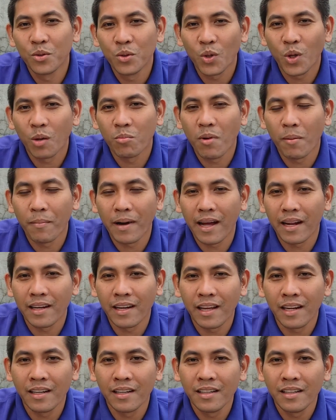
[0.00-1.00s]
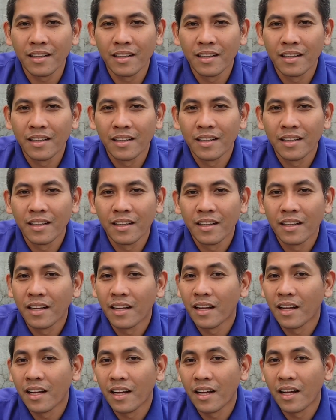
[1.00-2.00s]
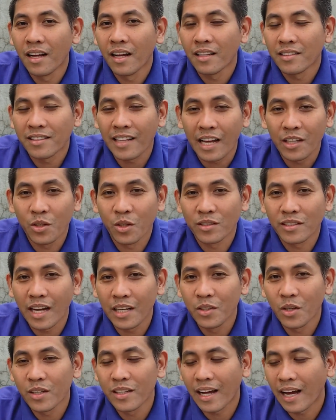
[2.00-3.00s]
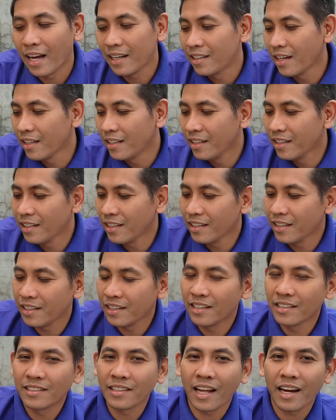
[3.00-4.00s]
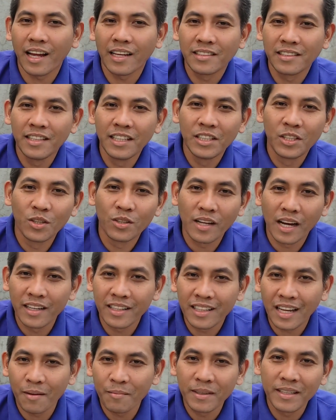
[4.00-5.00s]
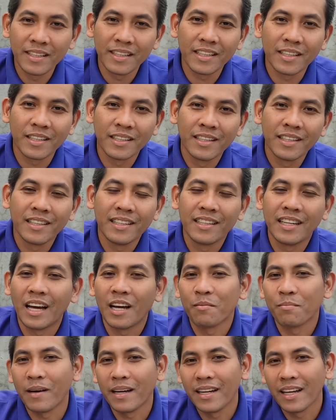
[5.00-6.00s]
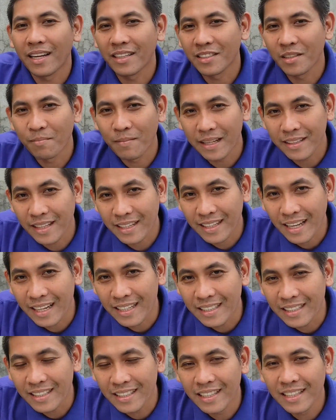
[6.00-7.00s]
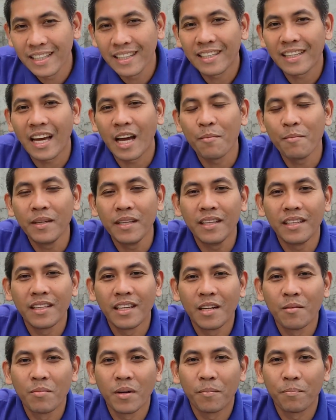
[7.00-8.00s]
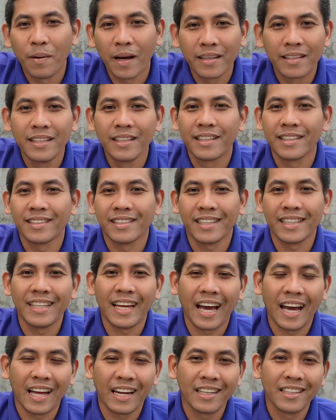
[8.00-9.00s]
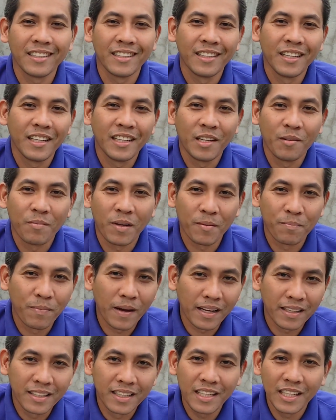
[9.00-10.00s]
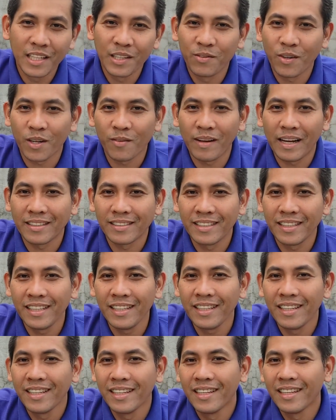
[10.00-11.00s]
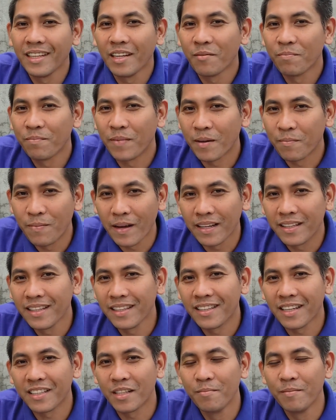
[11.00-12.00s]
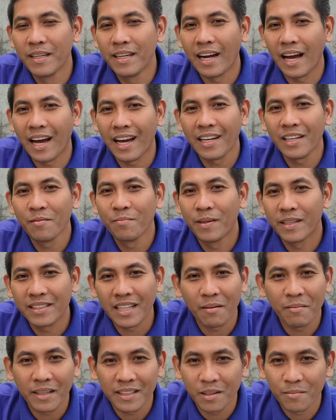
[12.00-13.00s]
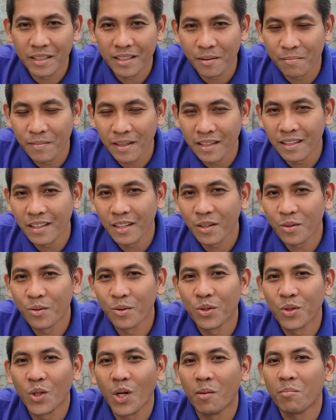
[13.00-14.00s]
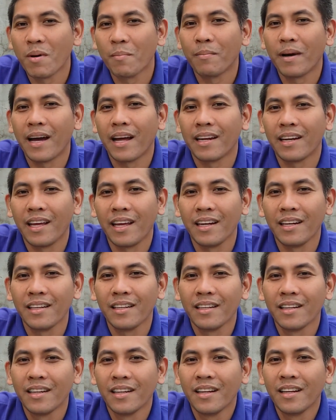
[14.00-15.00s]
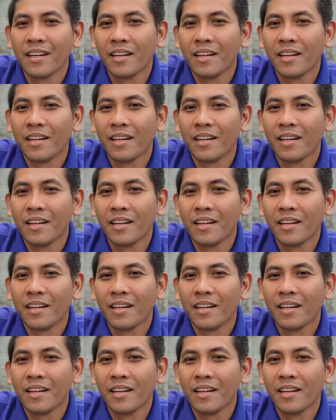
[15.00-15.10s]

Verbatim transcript: untuk memanen sayur-sayur yang ada di instalasi hidroganik kami ini. Nah, pada kesempatan kali ini kami ingin berbagi keceriaan, berbagi informasi, berbagi kegembiraan bersama teman-teman untuk memanen